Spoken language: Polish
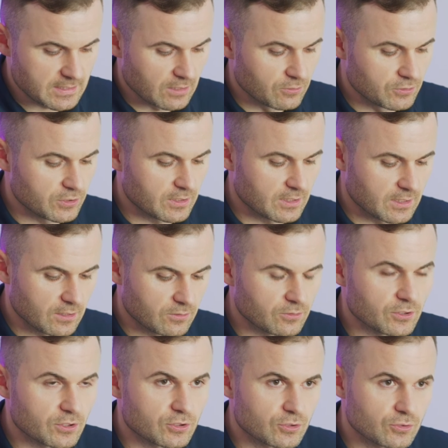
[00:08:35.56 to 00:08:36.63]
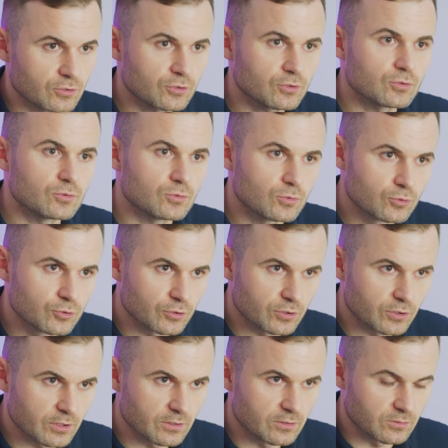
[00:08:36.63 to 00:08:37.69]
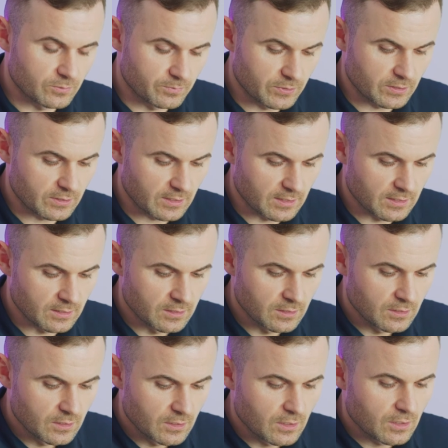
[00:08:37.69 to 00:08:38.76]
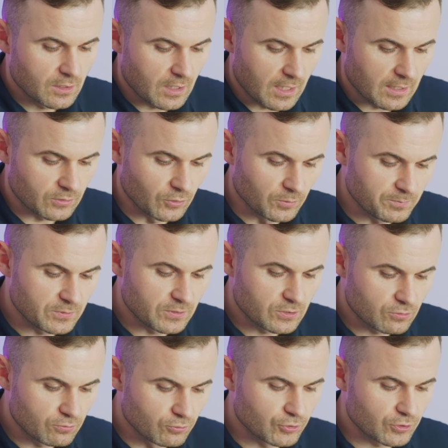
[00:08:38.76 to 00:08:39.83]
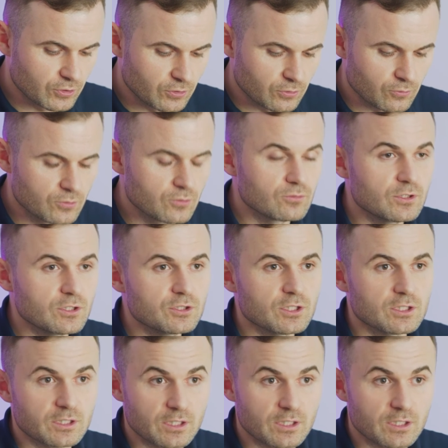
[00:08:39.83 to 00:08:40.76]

zachodzi taka konieczność, użyć tego topnika, a topnik służy do usunięcia